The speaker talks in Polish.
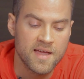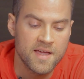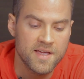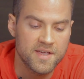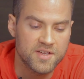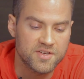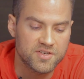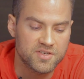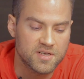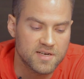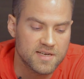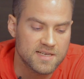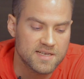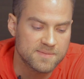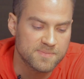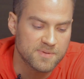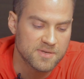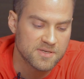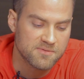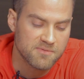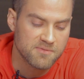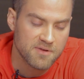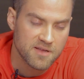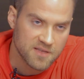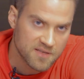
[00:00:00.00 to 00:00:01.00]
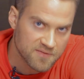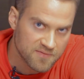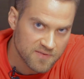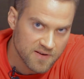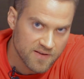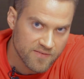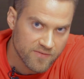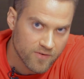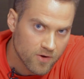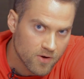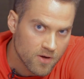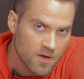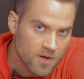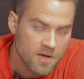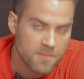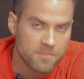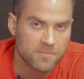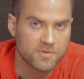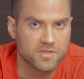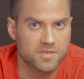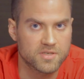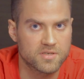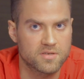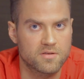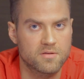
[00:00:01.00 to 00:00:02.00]
Jeżeli jest przesunięty w lewo,
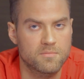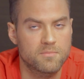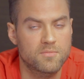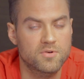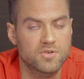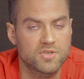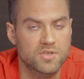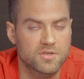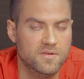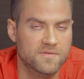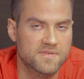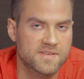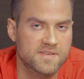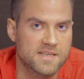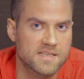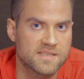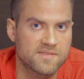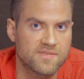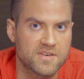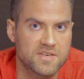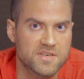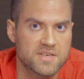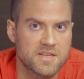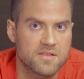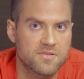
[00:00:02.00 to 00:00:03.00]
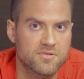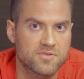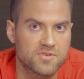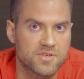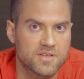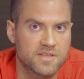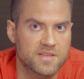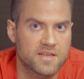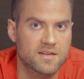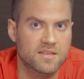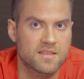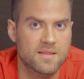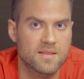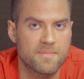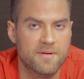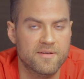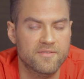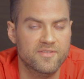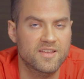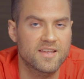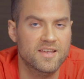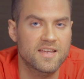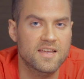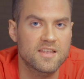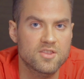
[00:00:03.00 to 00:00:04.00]
może, może to wskazywać na to, że tak
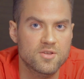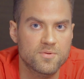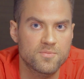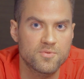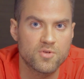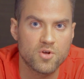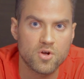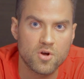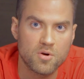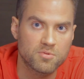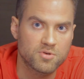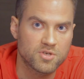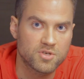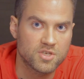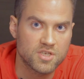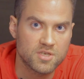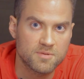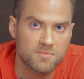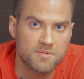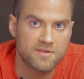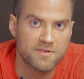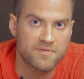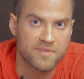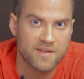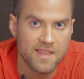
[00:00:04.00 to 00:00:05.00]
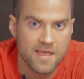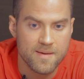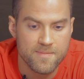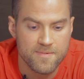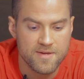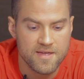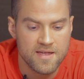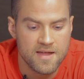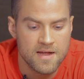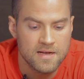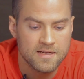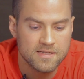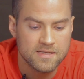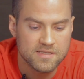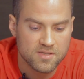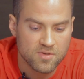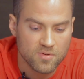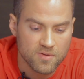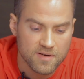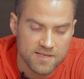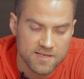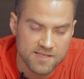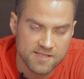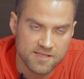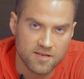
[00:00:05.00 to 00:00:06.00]
naprawdę jedną nogą siedzimy w anemii. Z
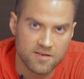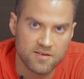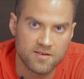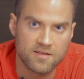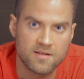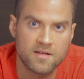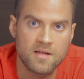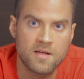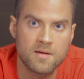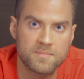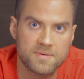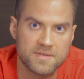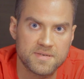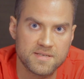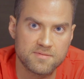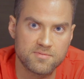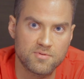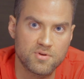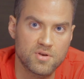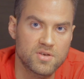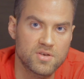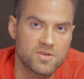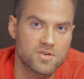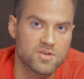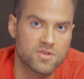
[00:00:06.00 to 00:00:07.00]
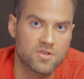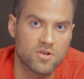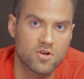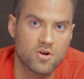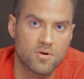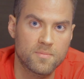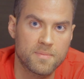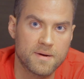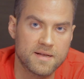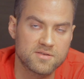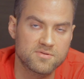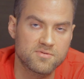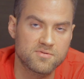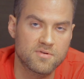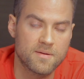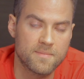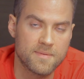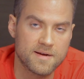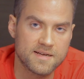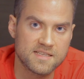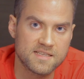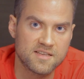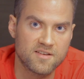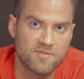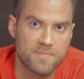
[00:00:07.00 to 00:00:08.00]
drugiej strony, przesunięcie tego obrazu na
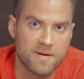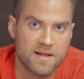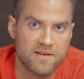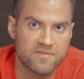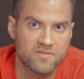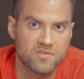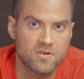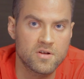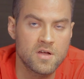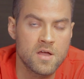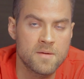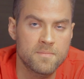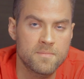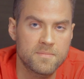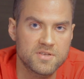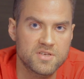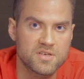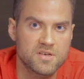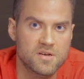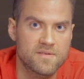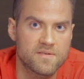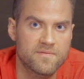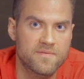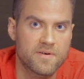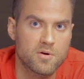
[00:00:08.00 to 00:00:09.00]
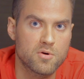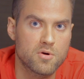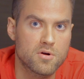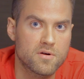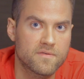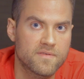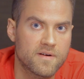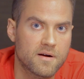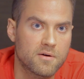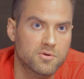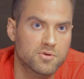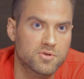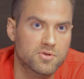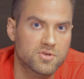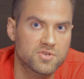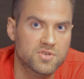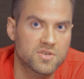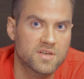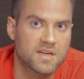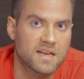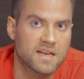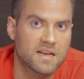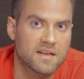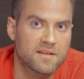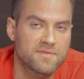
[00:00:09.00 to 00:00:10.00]
maksa w prawo będzie nam warunkowało to, że
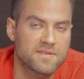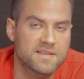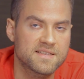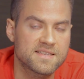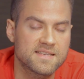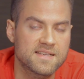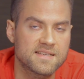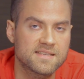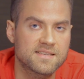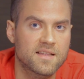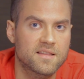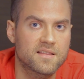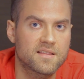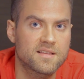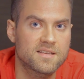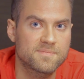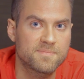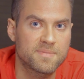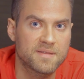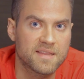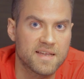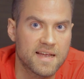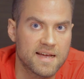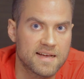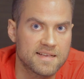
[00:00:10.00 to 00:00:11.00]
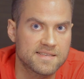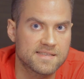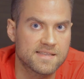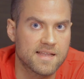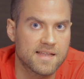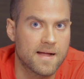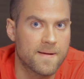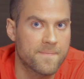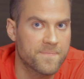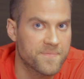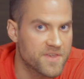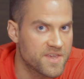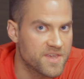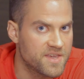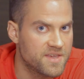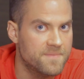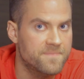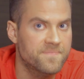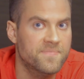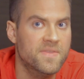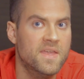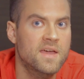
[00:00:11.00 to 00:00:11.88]
krew jest niestety zbyt gęsta i